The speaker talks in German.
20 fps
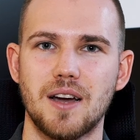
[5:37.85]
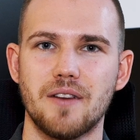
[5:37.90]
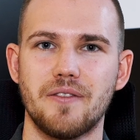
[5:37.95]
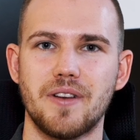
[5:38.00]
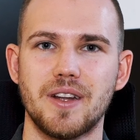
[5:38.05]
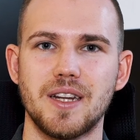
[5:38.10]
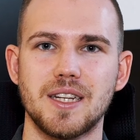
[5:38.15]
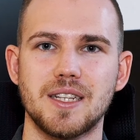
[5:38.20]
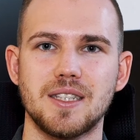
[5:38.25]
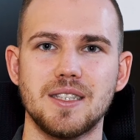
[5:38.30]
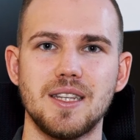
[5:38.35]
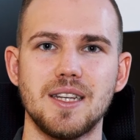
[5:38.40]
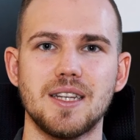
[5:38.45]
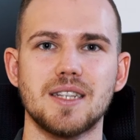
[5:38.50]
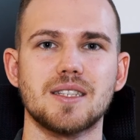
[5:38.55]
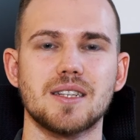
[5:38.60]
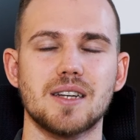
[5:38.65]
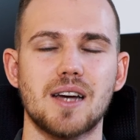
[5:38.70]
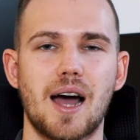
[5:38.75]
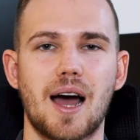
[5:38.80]
wenn ich
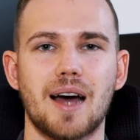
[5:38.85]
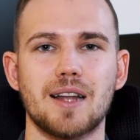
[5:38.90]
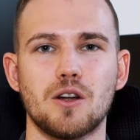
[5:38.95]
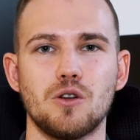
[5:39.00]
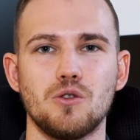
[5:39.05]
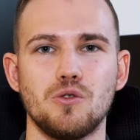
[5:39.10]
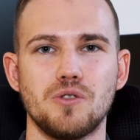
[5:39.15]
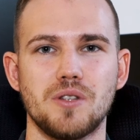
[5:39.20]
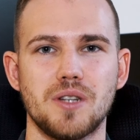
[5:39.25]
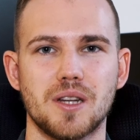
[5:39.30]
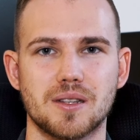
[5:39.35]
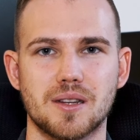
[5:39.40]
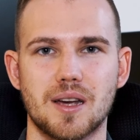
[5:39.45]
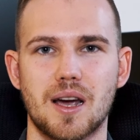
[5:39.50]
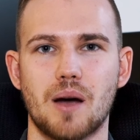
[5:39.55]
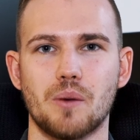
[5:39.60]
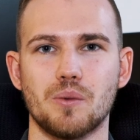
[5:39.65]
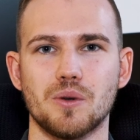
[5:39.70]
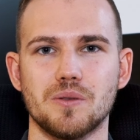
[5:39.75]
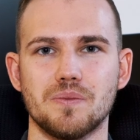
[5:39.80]
nicht analysiert
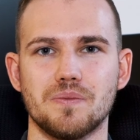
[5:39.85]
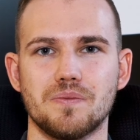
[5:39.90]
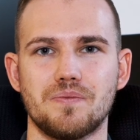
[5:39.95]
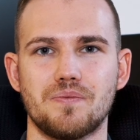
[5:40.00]
habe.